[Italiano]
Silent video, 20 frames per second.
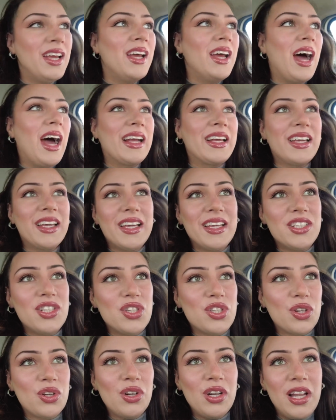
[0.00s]
anche che ci
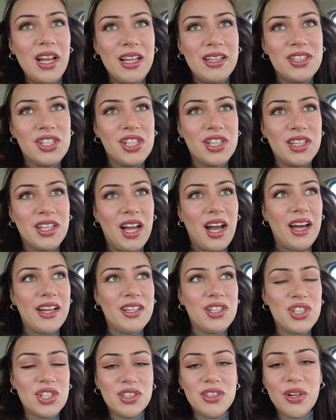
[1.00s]
sono nelle città, nei
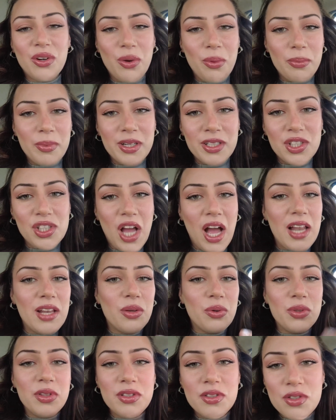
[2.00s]
centri commerciali,
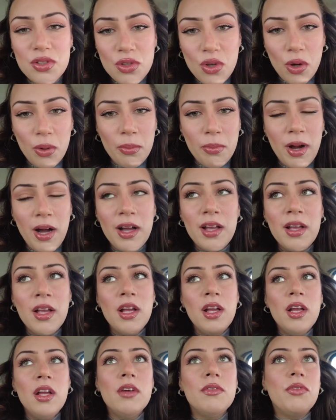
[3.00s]
quindi insomma
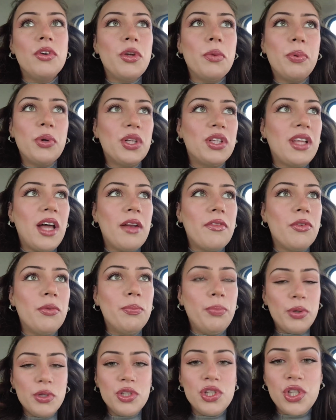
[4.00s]
voglio portarvi un
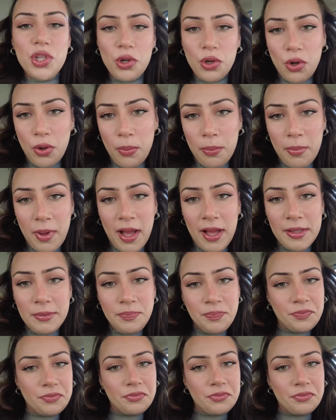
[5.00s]
po' in giro con me